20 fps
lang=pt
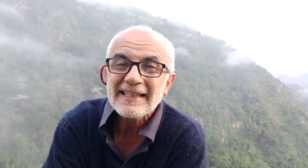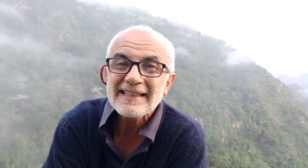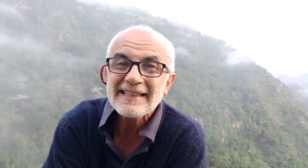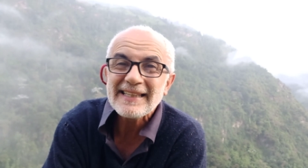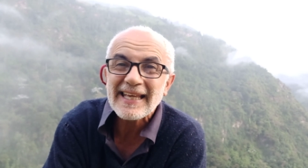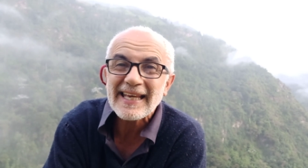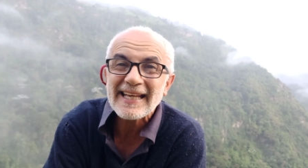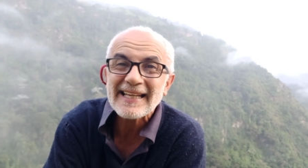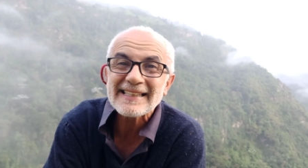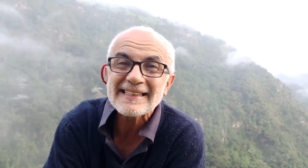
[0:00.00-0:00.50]

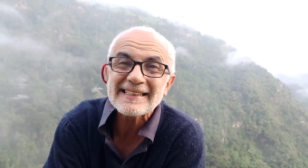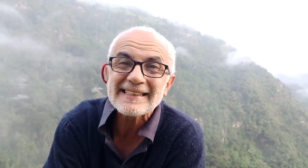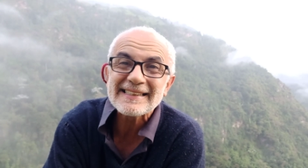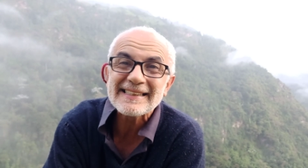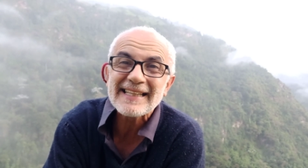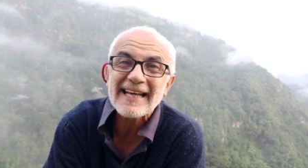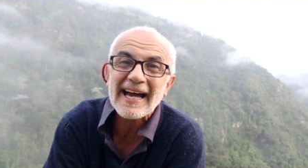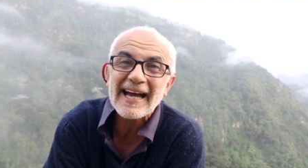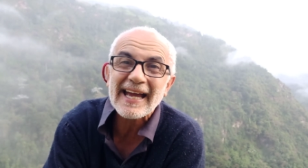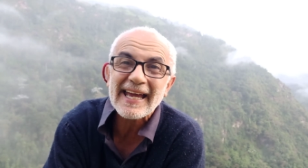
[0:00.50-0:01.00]

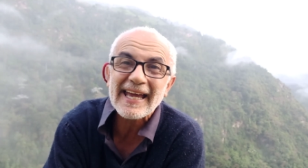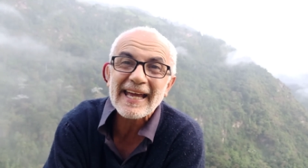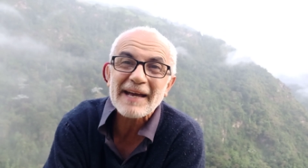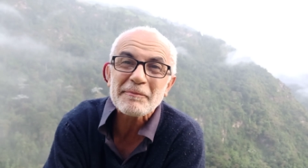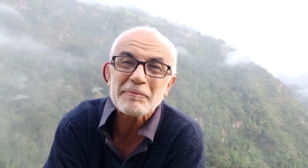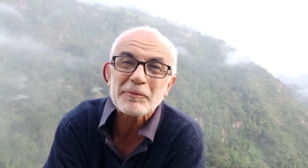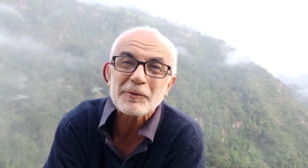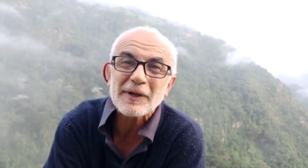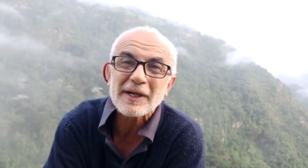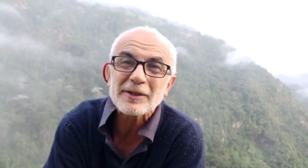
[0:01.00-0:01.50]
Desde a
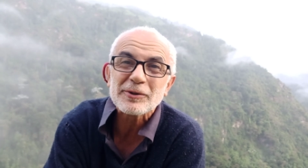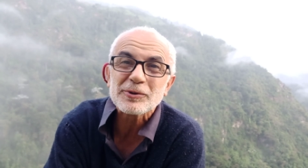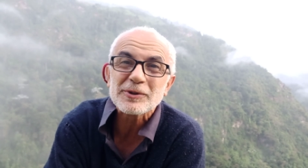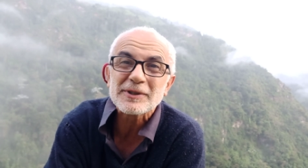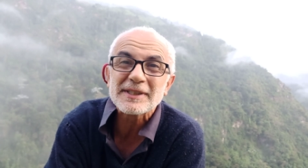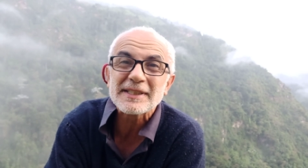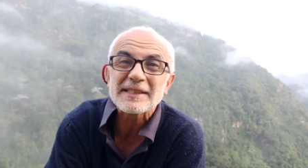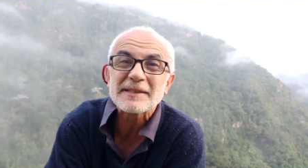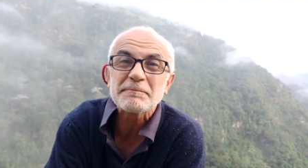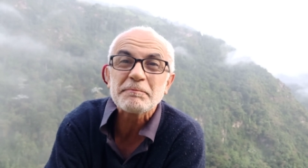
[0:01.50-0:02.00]
época
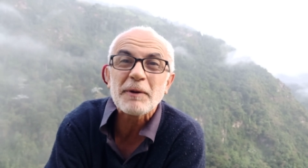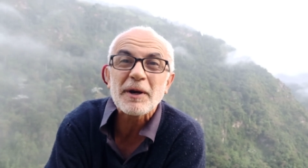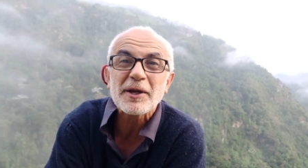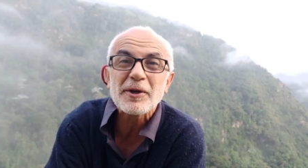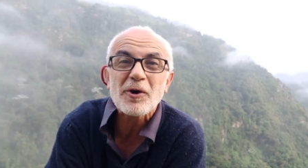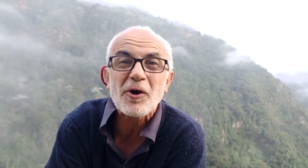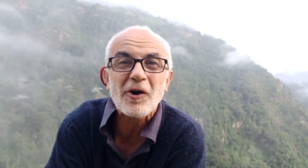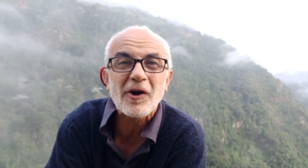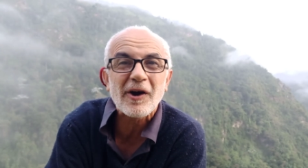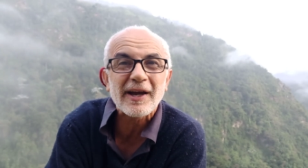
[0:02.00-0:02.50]
dos
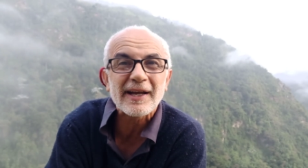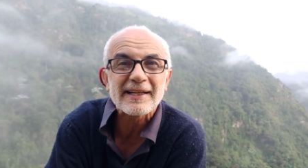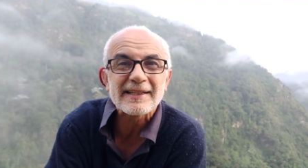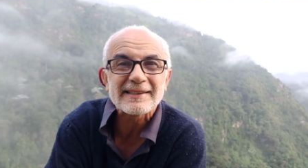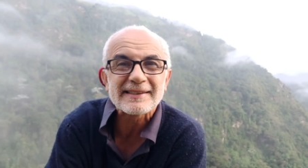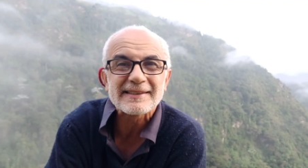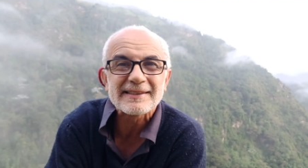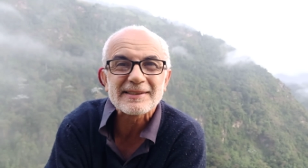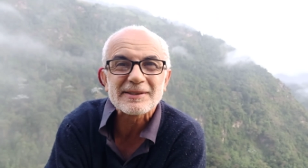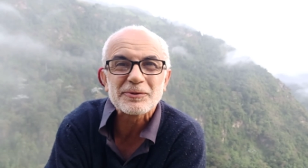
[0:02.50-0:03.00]

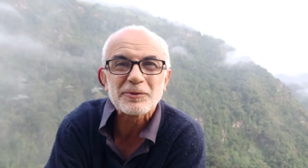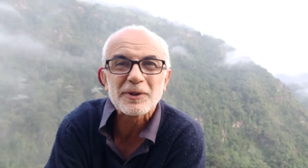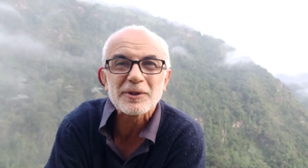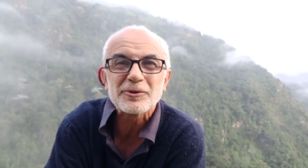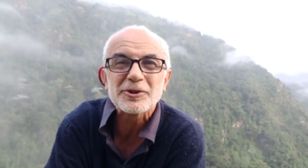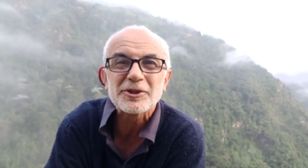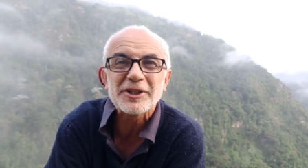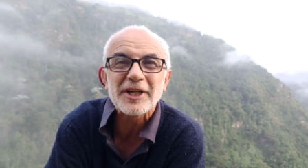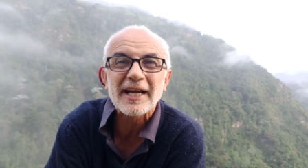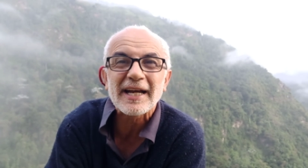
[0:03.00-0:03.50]
espanhóis,
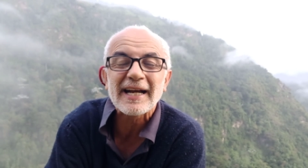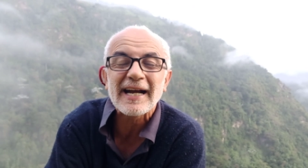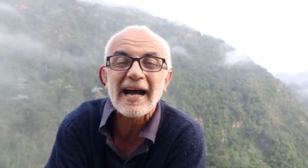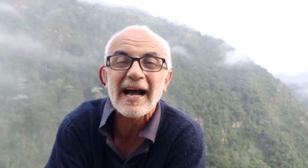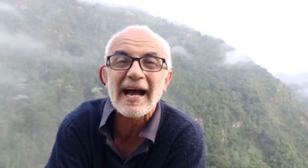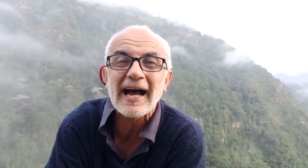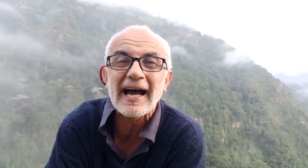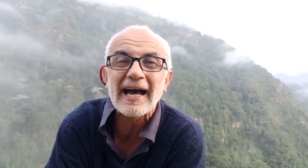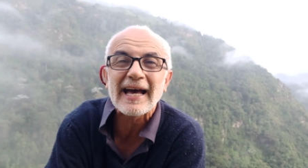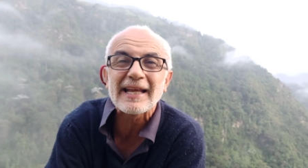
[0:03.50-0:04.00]
quando
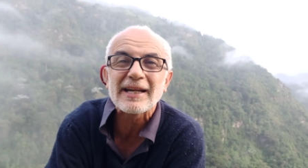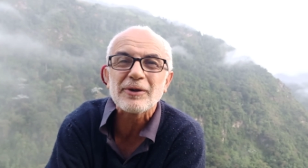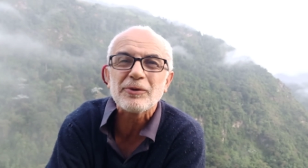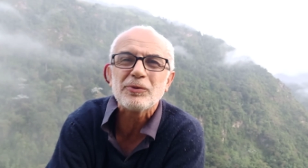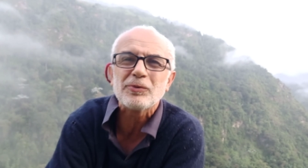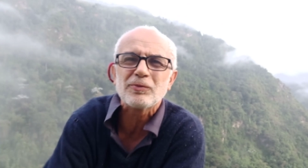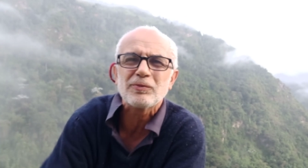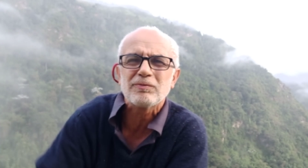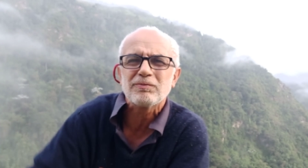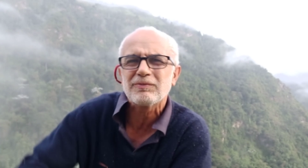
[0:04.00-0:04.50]
chegaram
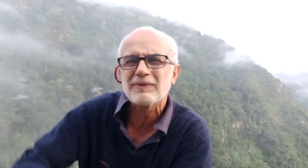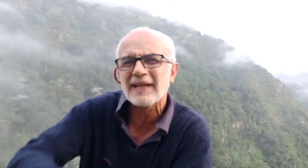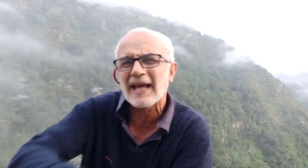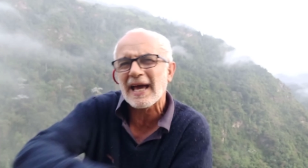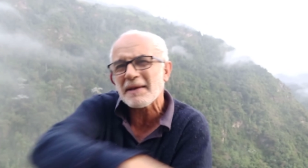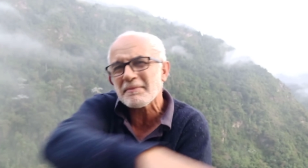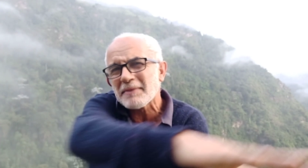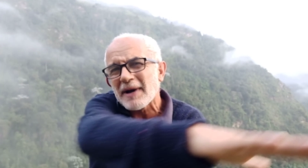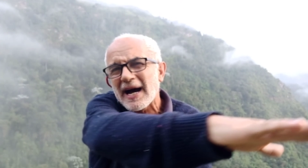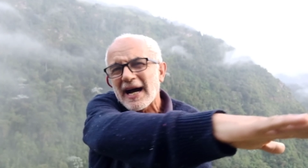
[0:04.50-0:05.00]

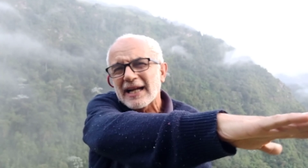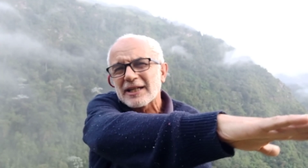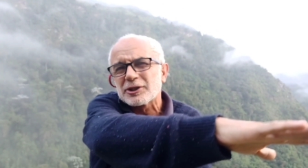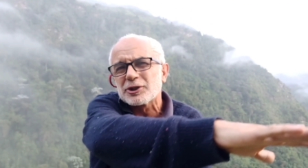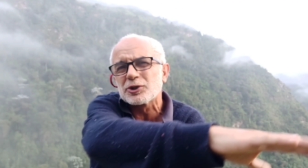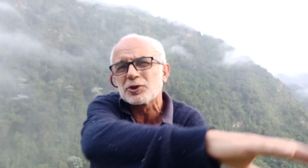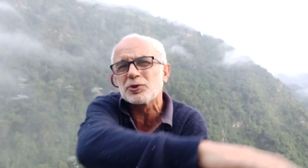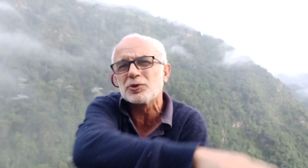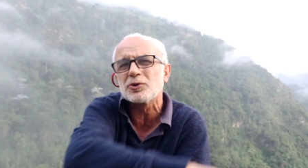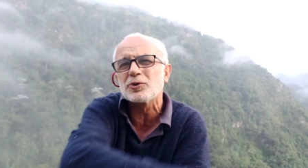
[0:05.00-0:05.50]
lá
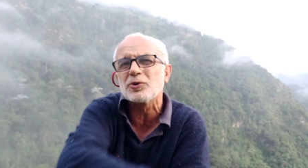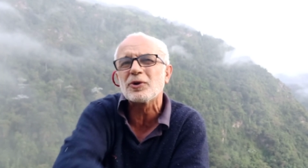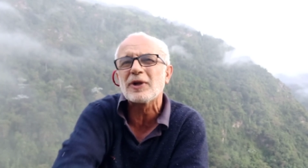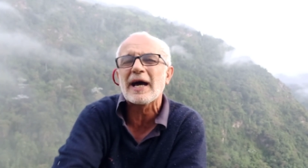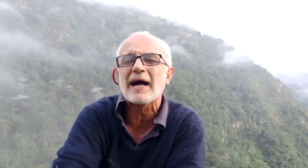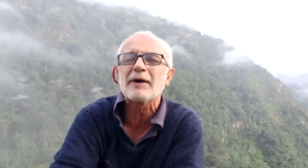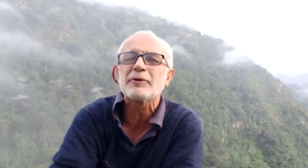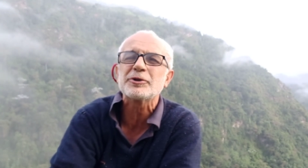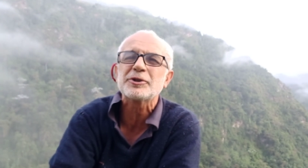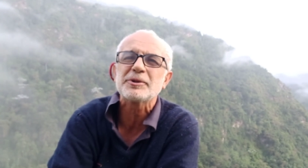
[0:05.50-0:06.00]
embaixo no
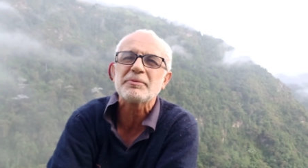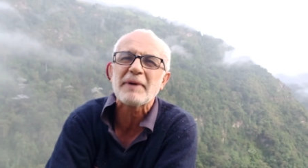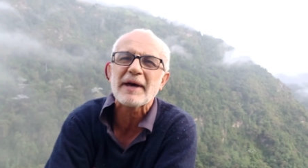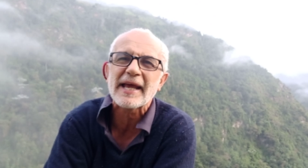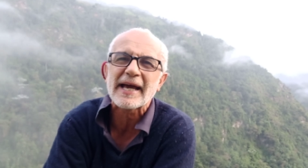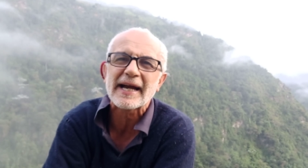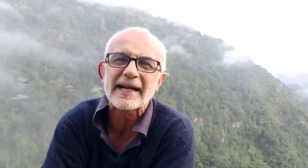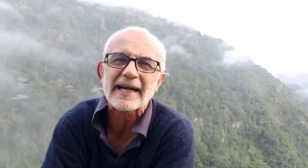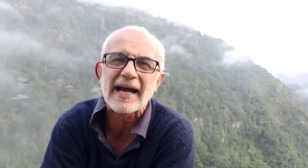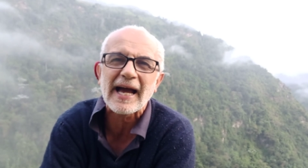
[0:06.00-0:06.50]
Lago de
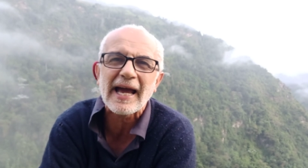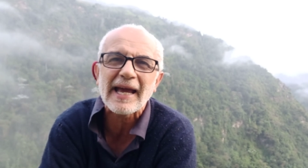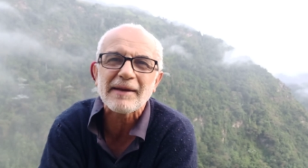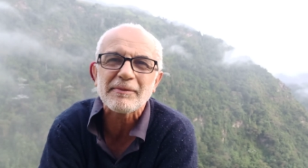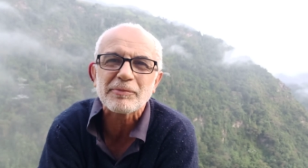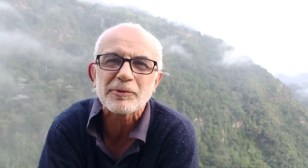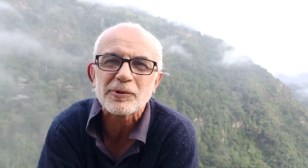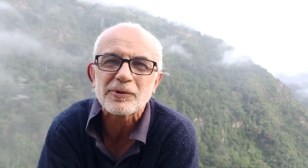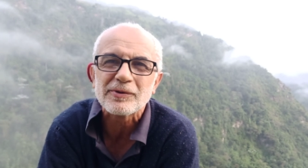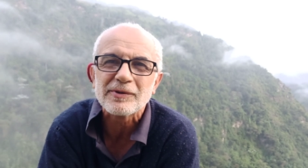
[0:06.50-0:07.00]

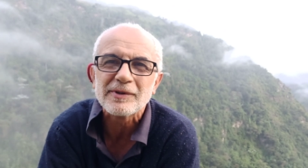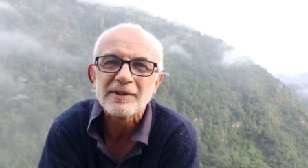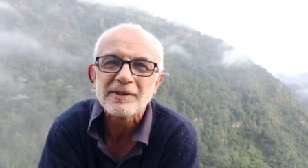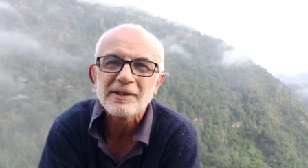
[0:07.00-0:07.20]
Maracaibo,